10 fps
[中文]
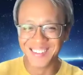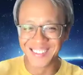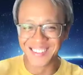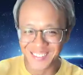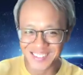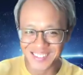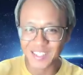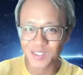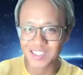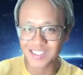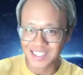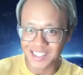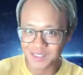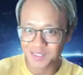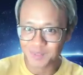我只我只单纯只想
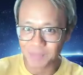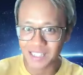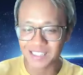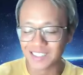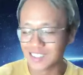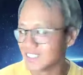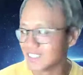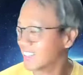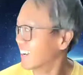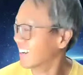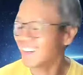要摆这个姿势而已，